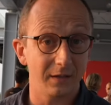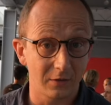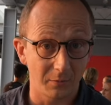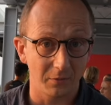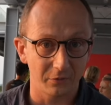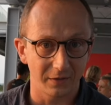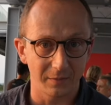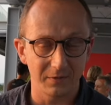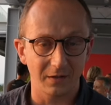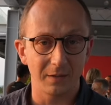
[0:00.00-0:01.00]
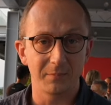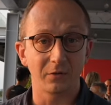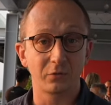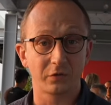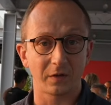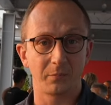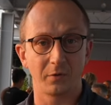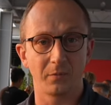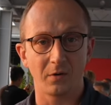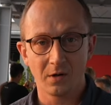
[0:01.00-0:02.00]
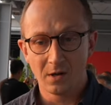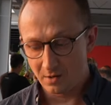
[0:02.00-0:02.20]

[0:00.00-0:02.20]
Et comment vous allez me dire Eh bien, tout simplement